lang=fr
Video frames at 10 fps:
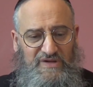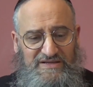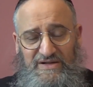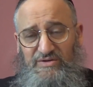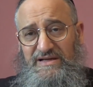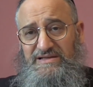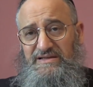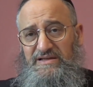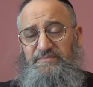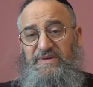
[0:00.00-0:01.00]
C'est le texte qui
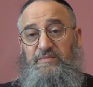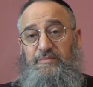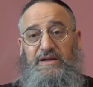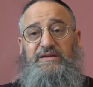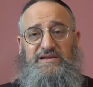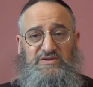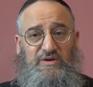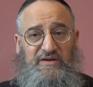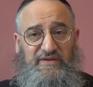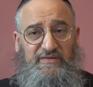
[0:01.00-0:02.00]
dit Bilbel
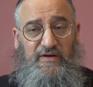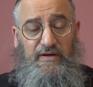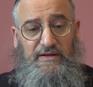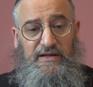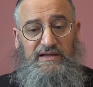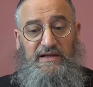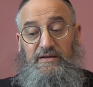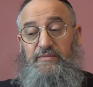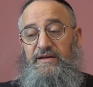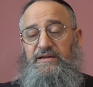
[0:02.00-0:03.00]
vive. il a,
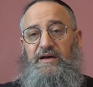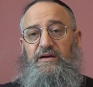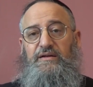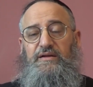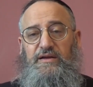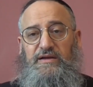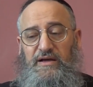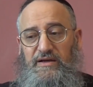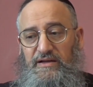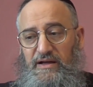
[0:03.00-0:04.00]
il, a, il, a, il,
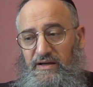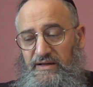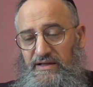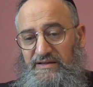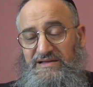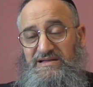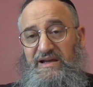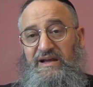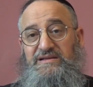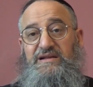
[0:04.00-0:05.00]
a, il a
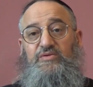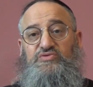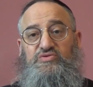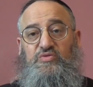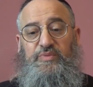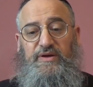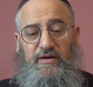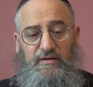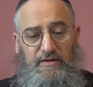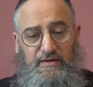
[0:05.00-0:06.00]
désacralisé à cause de son
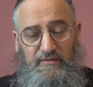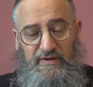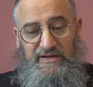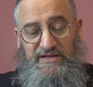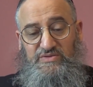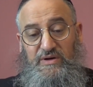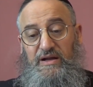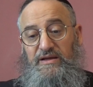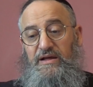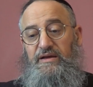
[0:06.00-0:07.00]
père. Ah,
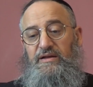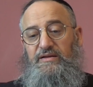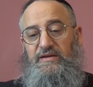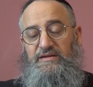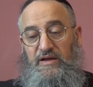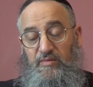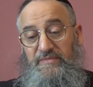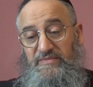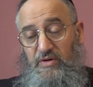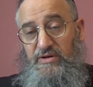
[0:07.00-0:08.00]
il a, il a, et en même
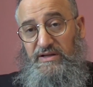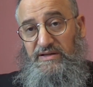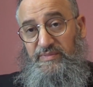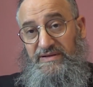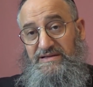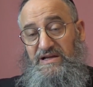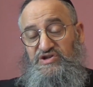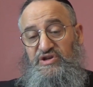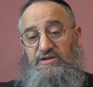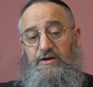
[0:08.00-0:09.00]
temps, il a déplacé la
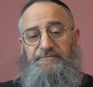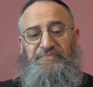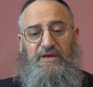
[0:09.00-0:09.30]
Shrina.